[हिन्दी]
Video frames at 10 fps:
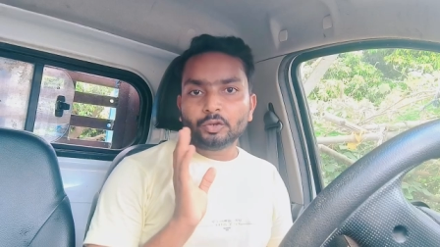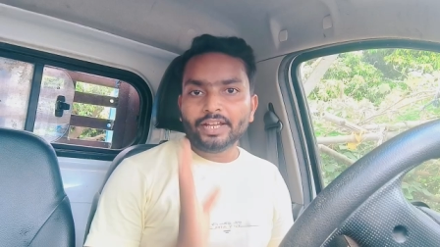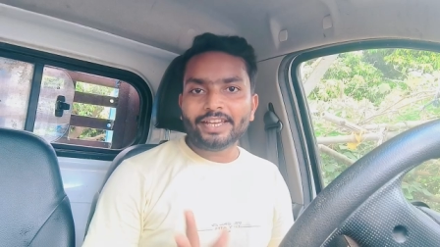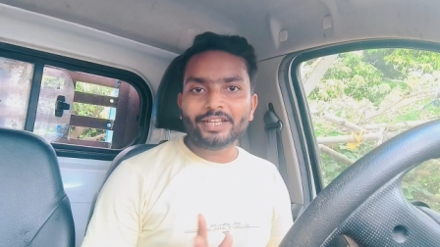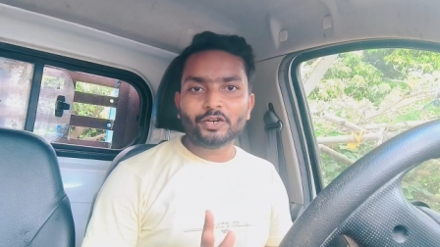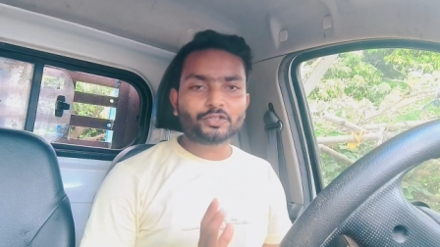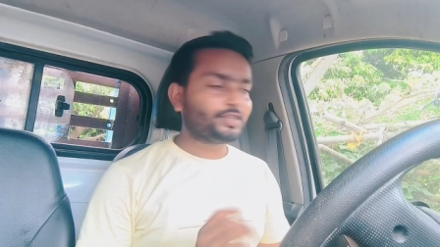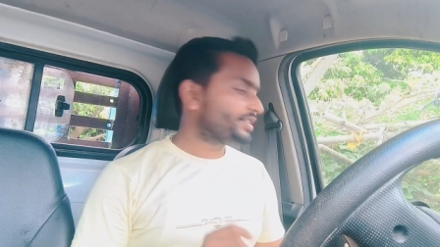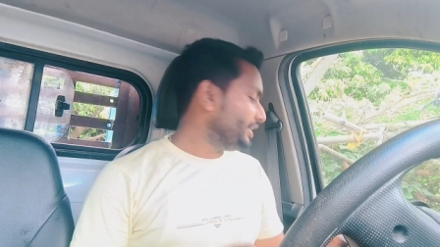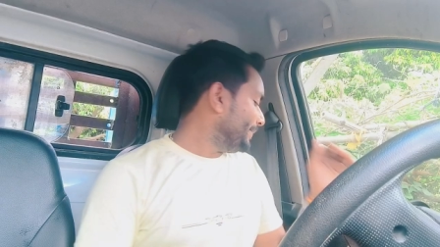तो देखिए
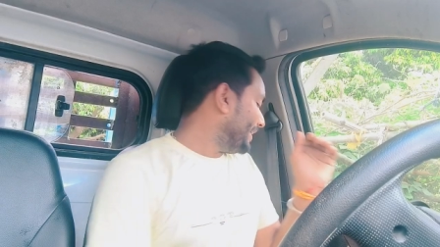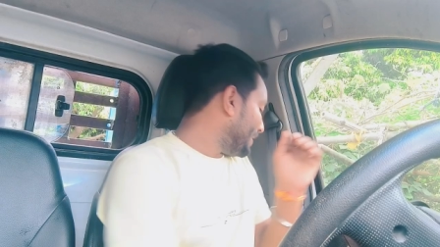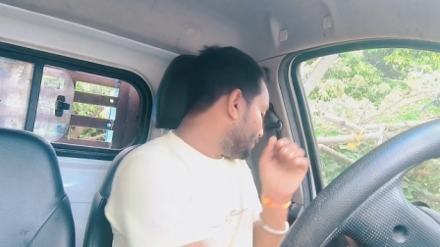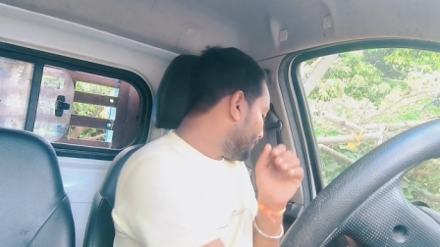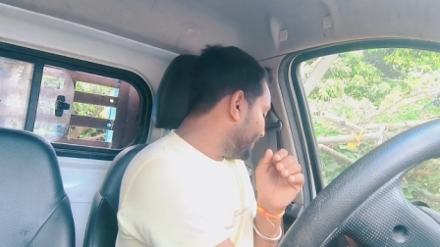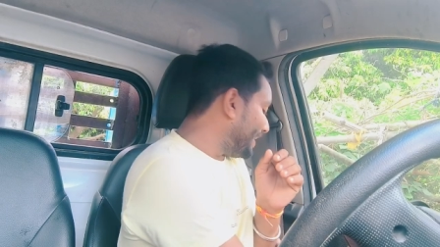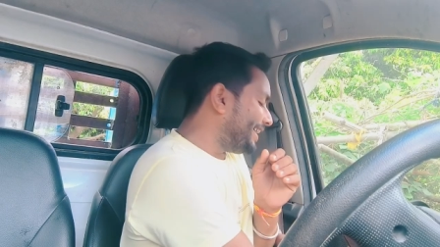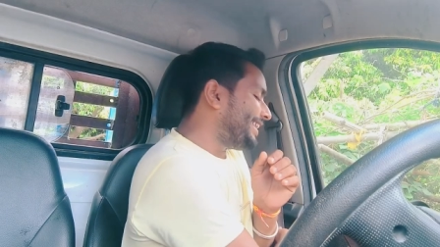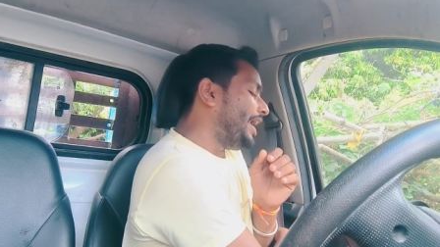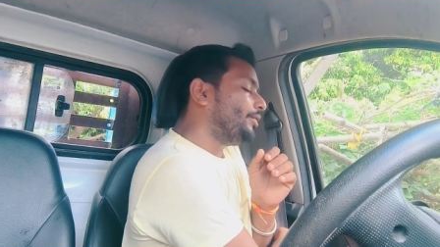दोस्तों सीट बेल्ट का जो फीता
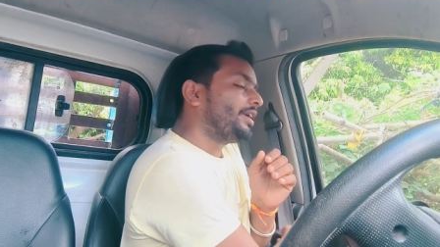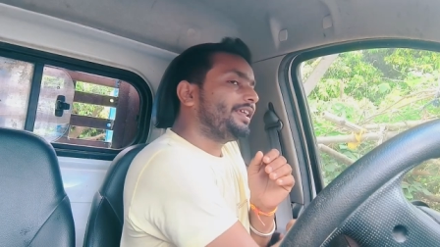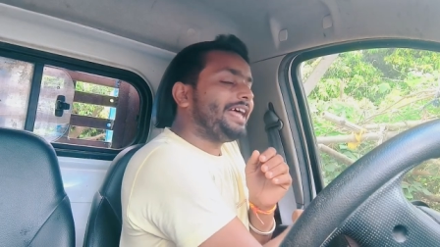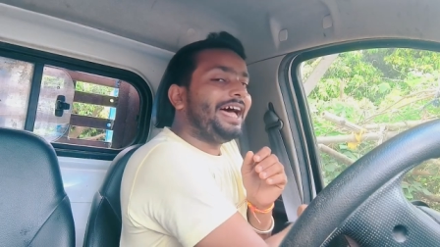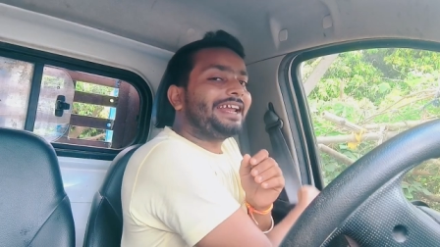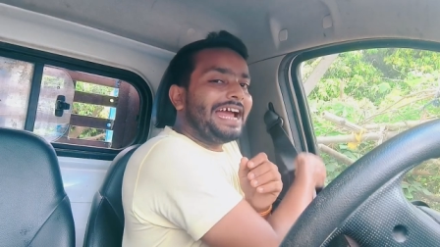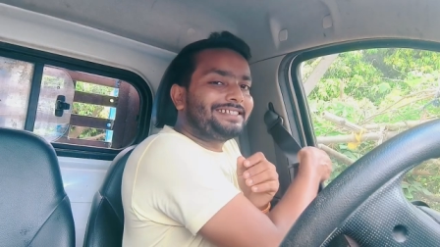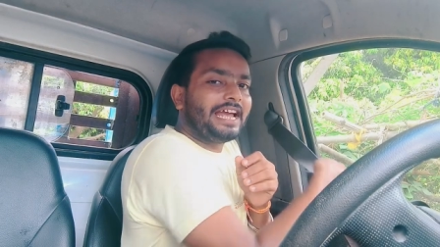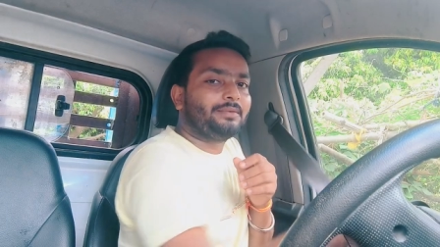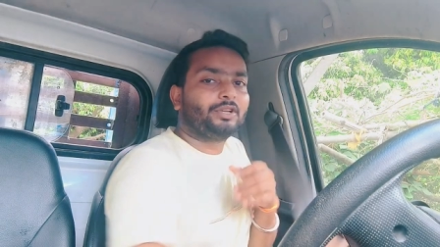रहता है वो रहता है
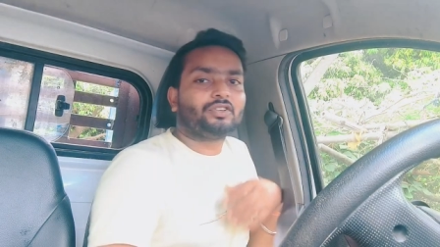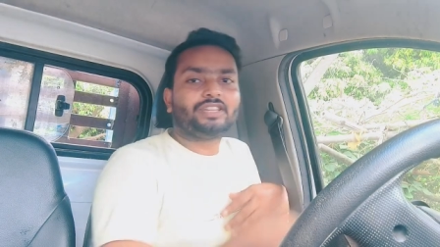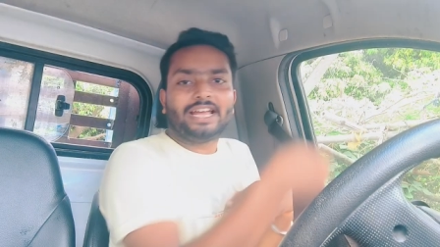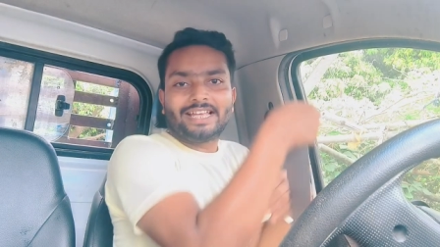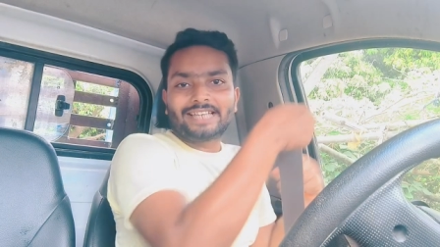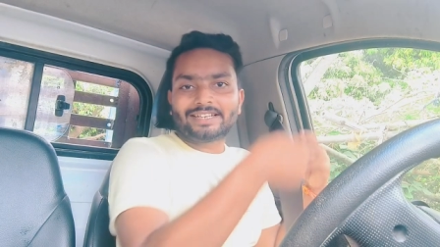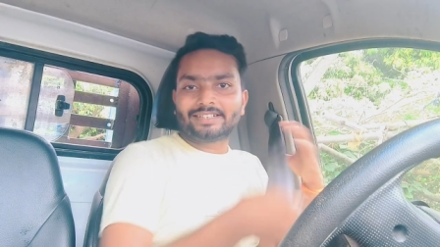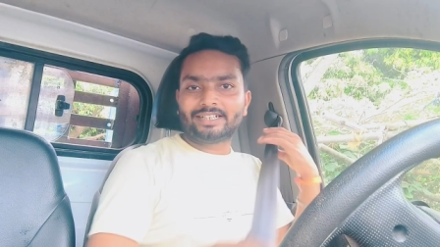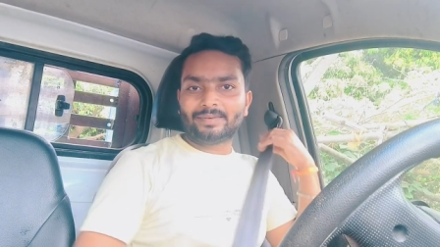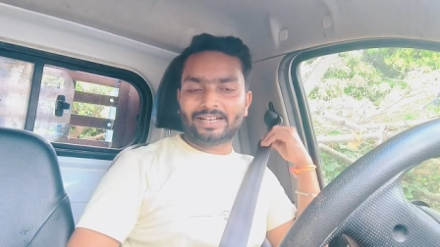राइट साइड बोले तो दाहिना साइड
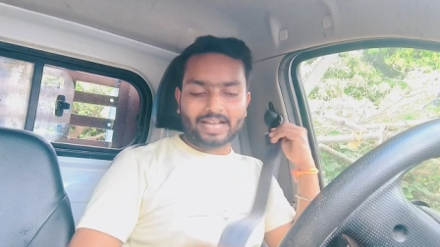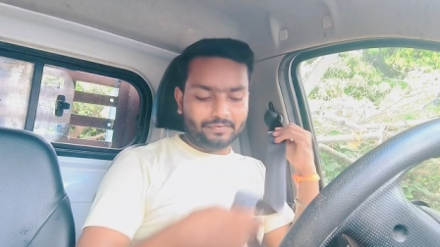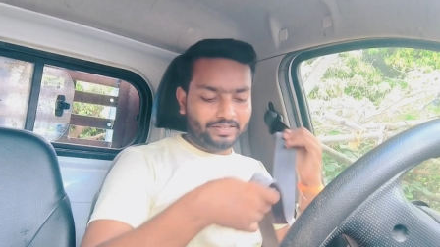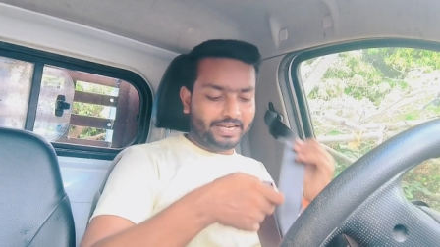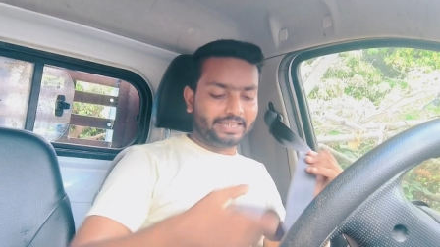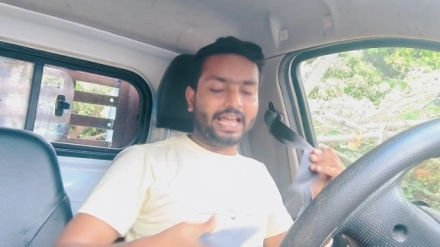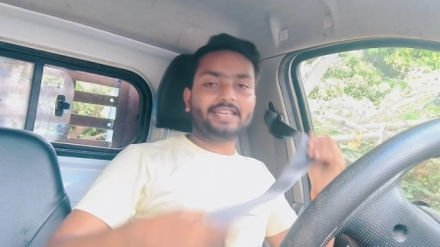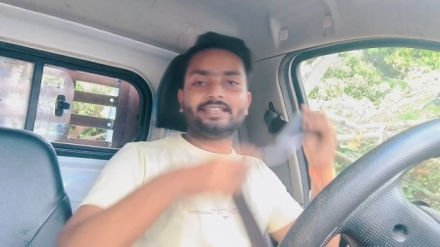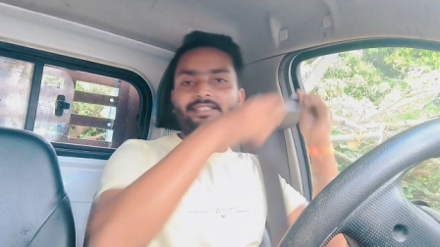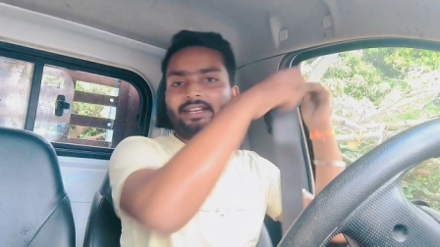सीट बेल्ट का फीता रहता
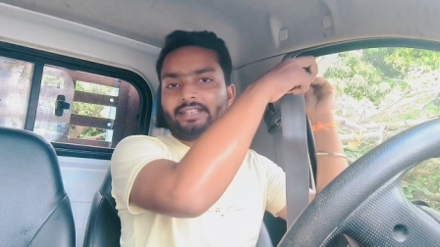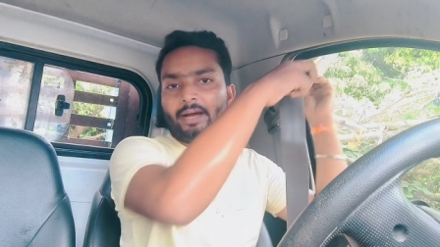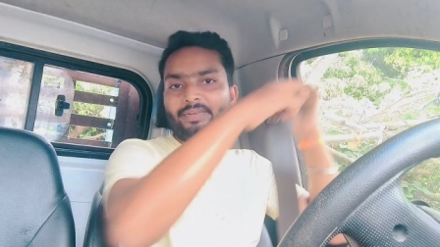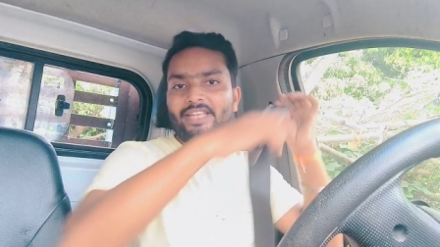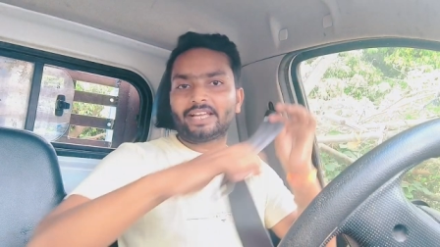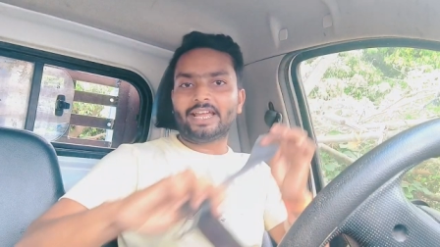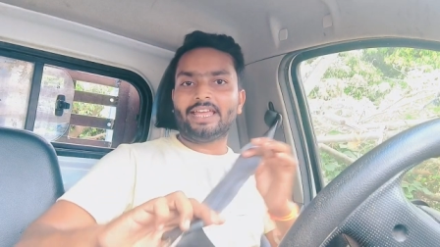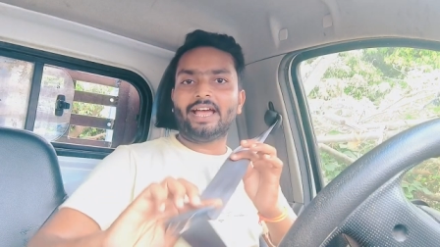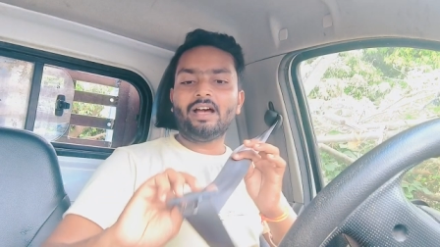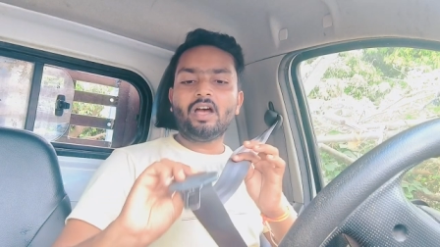है जिस तरह से अभी देख
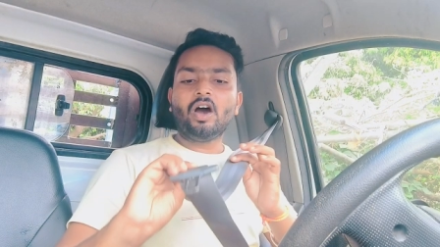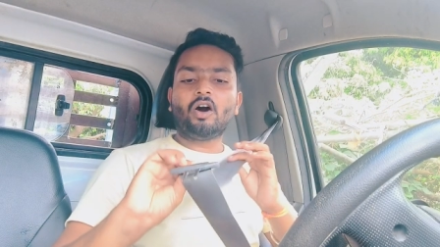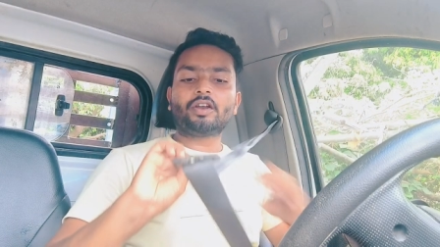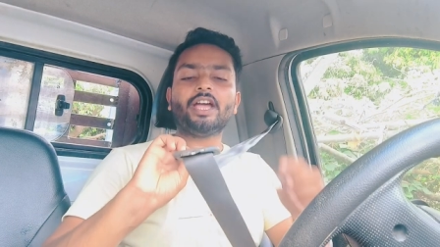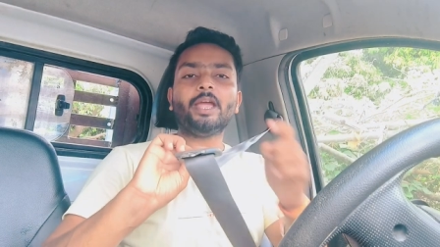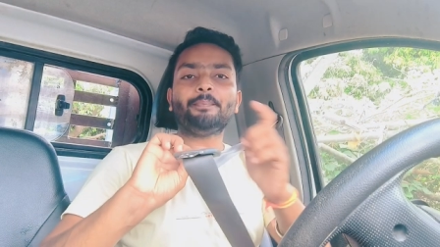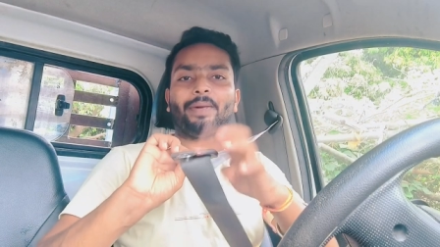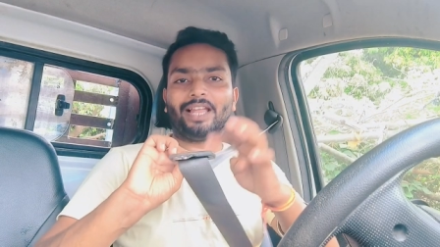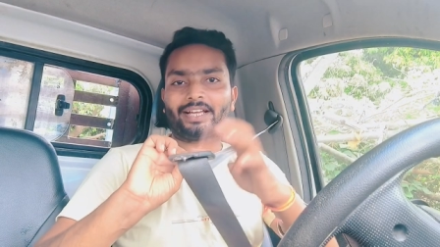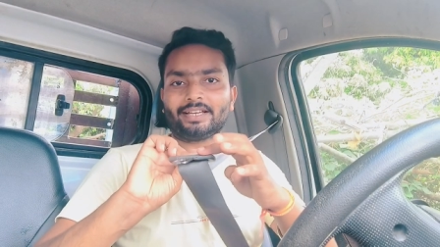रहे हैं और यह है
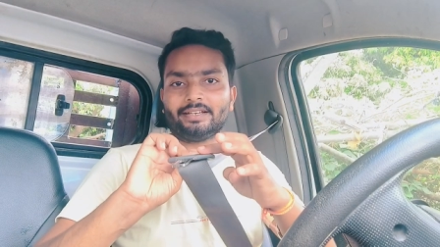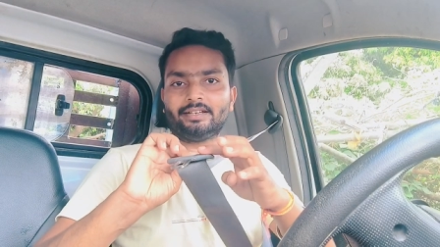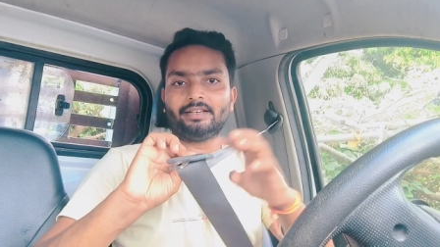पलक